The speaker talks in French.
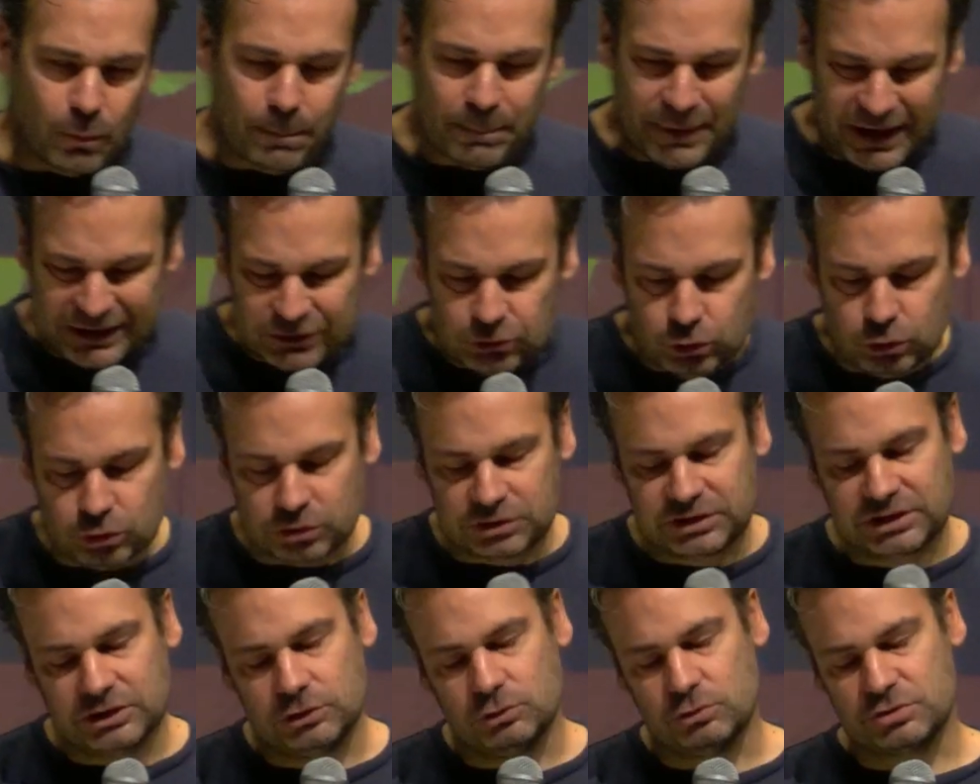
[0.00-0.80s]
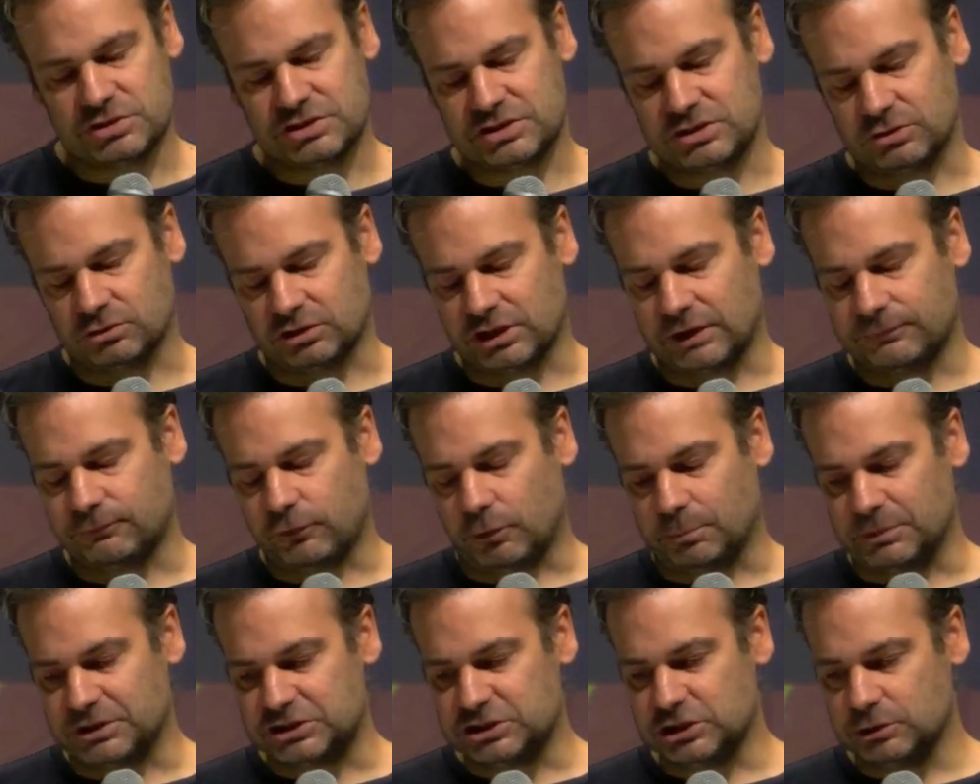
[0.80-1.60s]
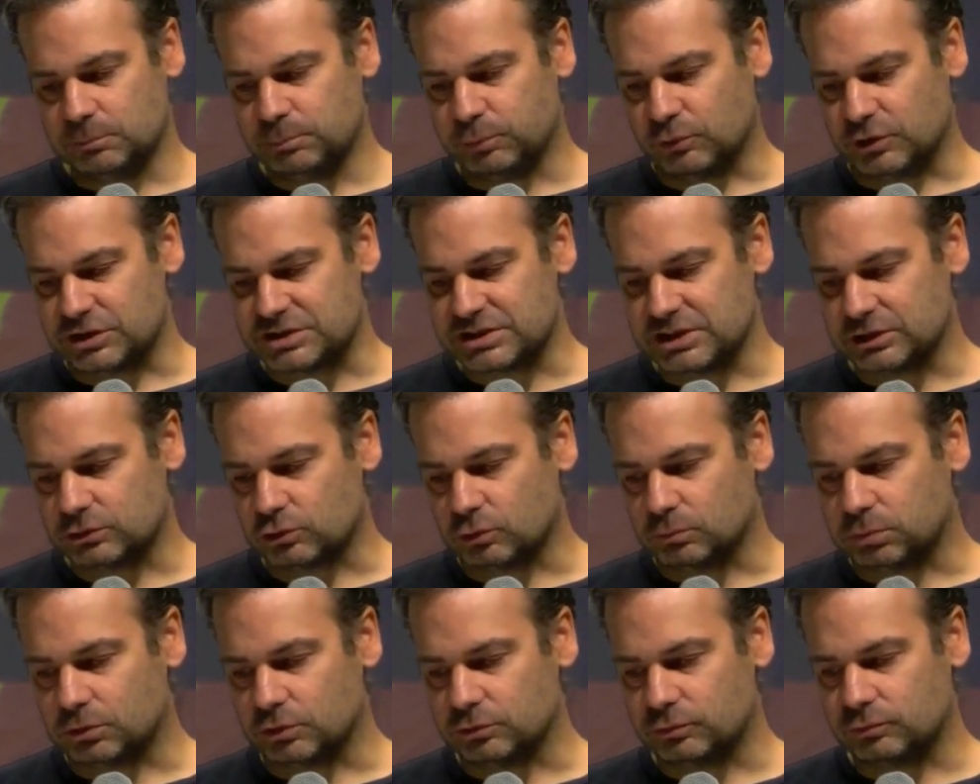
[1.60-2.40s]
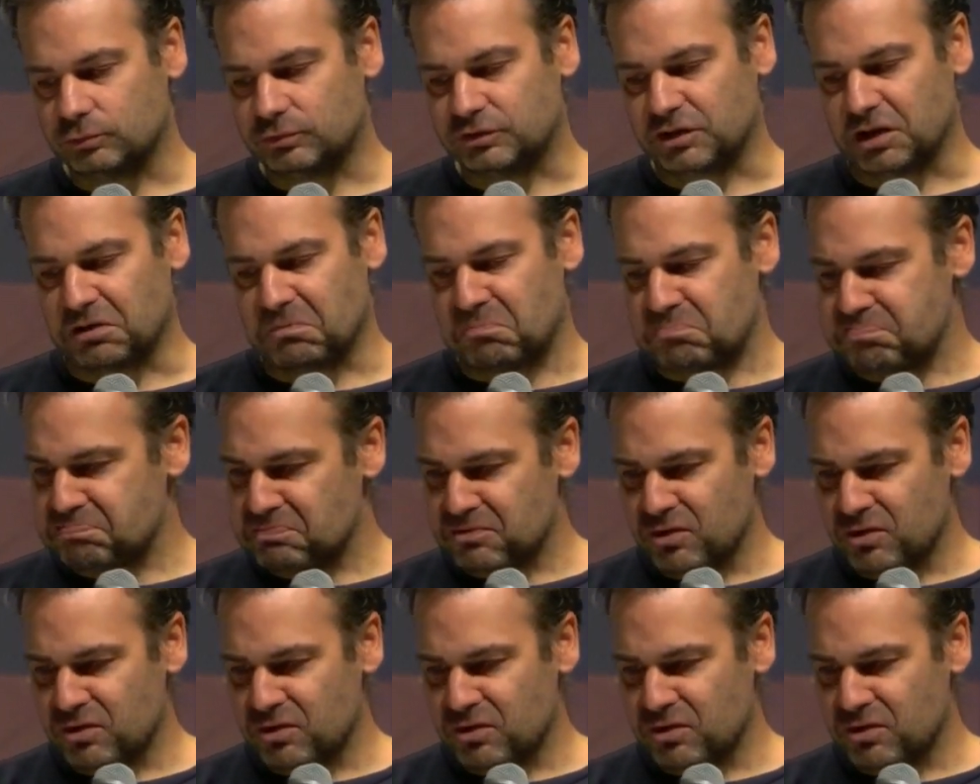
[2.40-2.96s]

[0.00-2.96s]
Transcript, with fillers: pas de côté aussi en informatique pour essayer de comprendre tout ça.